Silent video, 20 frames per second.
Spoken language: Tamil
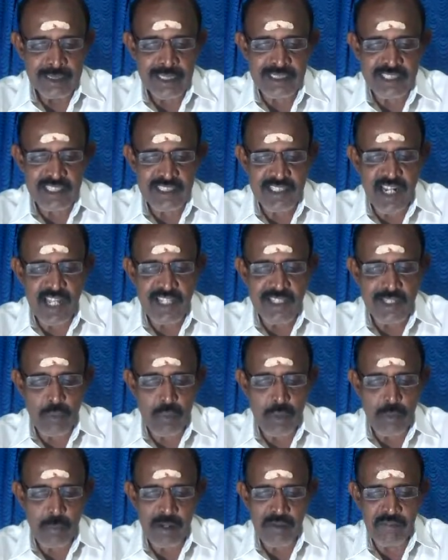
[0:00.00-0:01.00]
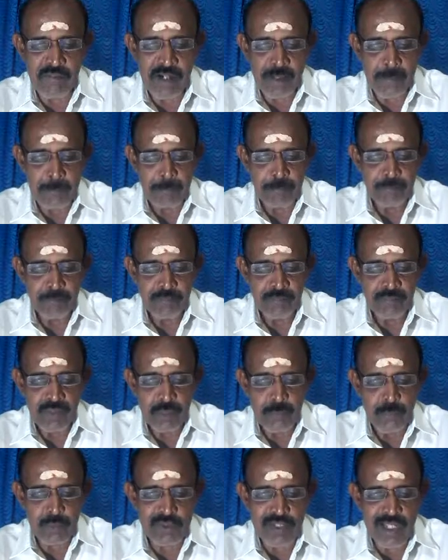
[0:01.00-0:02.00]
நட்சத்திராதி குரு பகவான்
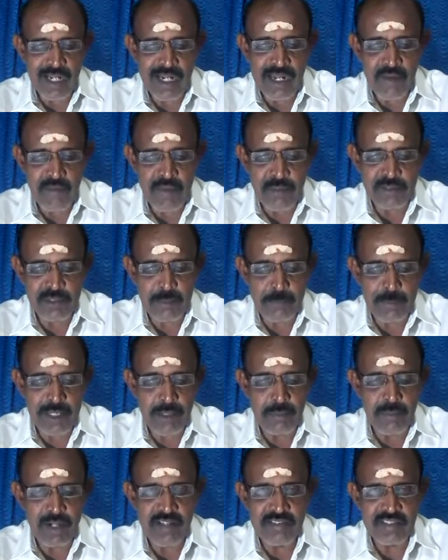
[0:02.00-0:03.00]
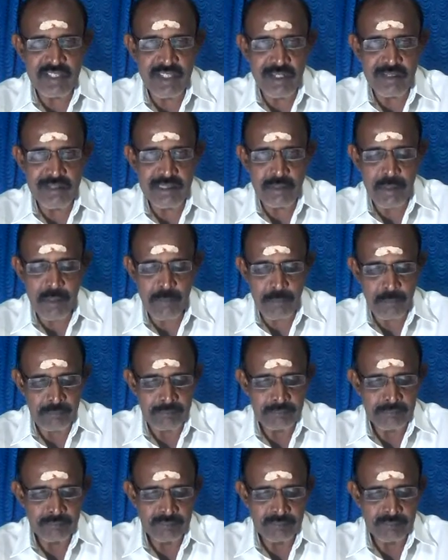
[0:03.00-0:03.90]
புஷ்கர நவாம்சம் பெரும் ராசி ரிஷபம்